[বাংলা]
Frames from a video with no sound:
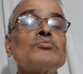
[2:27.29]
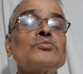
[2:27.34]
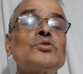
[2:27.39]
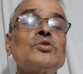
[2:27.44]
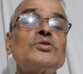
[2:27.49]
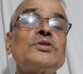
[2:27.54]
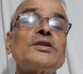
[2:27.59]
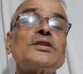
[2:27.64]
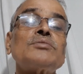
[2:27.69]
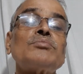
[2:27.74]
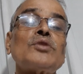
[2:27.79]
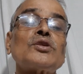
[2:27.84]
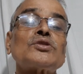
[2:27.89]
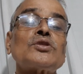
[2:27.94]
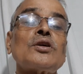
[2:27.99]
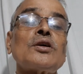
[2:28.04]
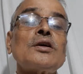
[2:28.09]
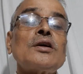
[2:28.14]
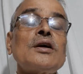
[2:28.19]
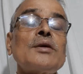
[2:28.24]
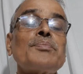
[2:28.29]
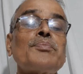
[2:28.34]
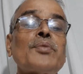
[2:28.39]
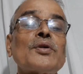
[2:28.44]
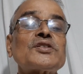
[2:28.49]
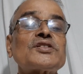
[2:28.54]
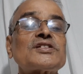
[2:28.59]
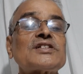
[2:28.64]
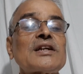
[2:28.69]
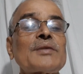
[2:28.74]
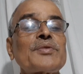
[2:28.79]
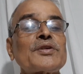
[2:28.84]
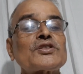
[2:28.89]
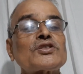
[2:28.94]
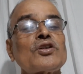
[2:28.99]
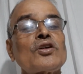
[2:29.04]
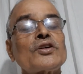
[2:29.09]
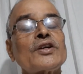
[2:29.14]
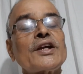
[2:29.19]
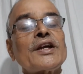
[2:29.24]
দুধের মতো প্রস্রাবের
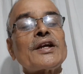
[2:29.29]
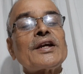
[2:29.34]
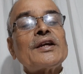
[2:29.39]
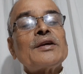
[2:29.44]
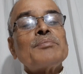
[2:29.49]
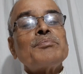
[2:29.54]
সঙ্গে